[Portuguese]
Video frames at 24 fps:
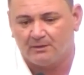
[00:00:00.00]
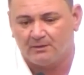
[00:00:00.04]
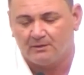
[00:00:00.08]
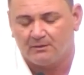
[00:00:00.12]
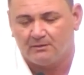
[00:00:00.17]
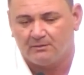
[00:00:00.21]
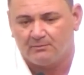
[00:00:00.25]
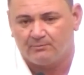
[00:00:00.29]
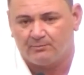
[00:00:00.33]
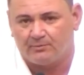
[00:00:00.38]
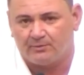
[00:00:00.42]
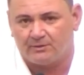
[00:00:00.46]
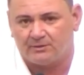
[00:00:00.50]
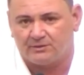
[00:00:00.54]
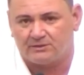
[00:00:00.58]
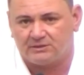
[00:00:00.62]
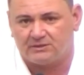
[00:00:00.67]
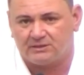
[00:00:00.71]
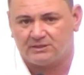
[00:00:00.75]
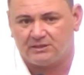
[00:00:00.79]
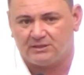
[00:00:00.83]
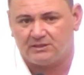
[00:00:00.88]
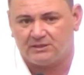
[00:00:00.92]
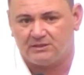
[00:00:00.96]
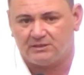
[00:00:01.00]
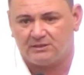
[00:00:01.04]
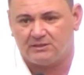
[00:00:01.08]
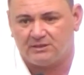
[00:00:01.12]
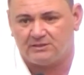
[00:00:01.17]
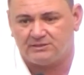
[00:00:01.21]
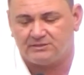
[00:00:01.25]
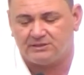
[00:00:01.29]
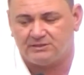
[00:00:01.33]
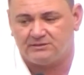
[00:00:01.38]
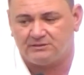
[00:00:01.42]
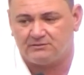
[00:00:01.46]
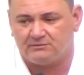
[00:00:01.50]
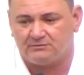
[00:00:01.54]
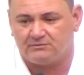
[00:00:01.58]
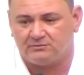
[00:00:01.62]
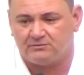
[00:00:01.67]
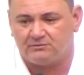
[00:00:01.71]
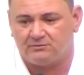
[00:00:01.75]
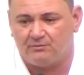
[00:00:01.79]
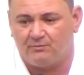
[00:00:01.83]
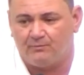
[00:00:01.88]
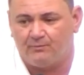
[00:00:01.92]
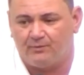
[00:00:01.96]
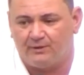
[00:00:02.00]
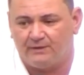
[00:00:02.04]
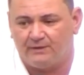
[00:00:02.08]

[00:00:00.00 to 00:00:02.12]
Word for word: porque a gente não pode